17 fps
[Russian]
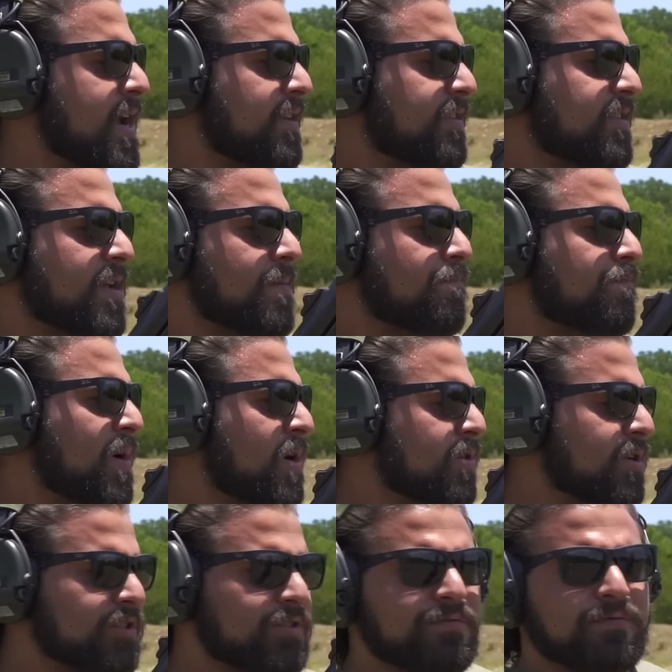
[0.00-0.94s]
И как
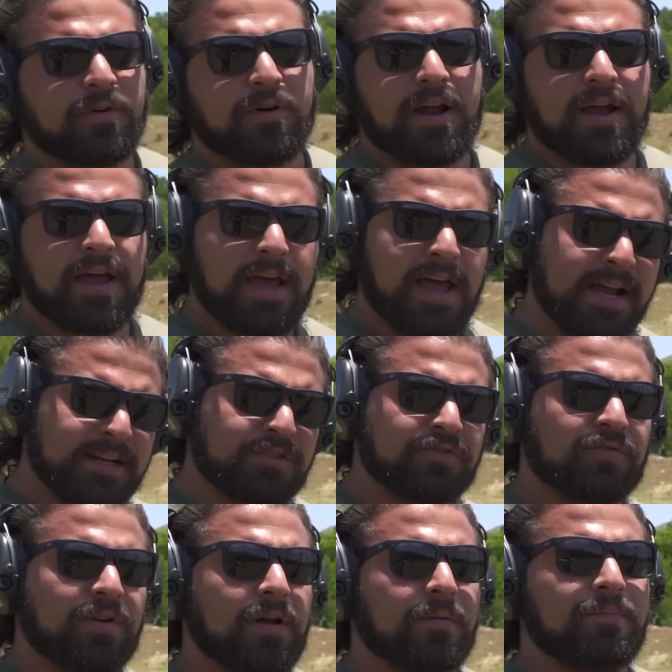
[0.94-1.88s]
бонус, для
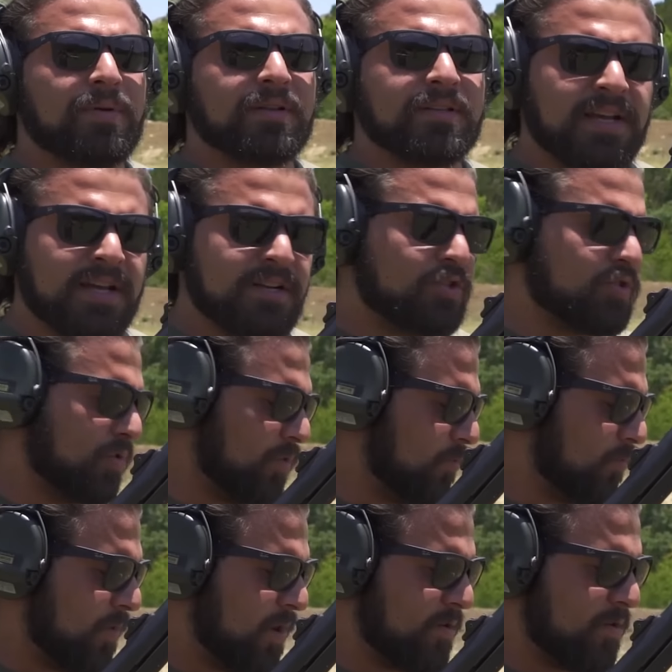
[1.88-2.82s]
более эффективного
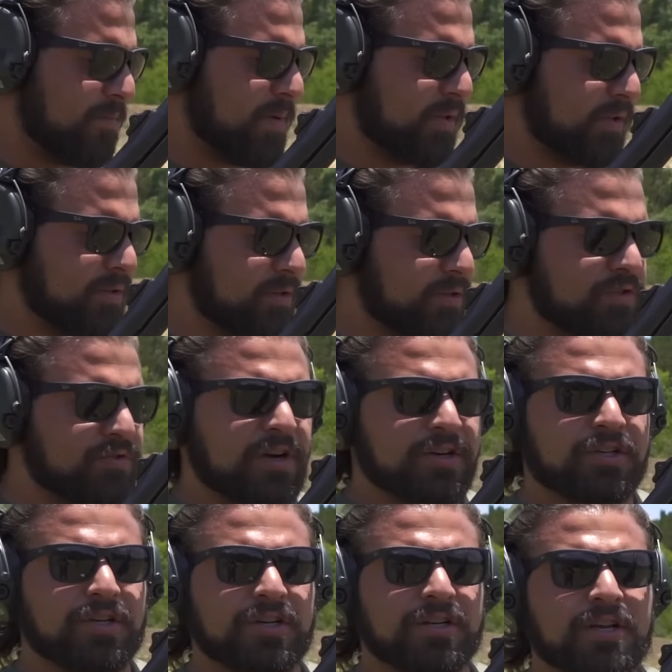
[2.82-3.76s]
уничтожения
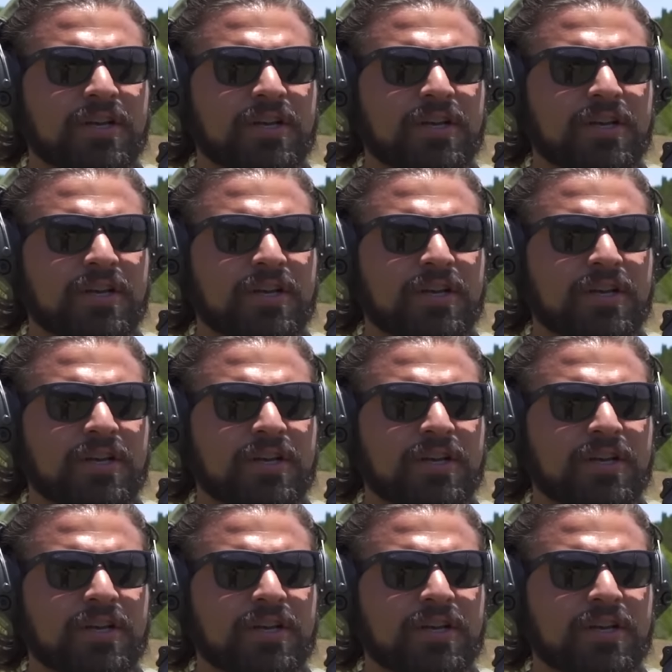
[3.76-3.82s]
арбузов,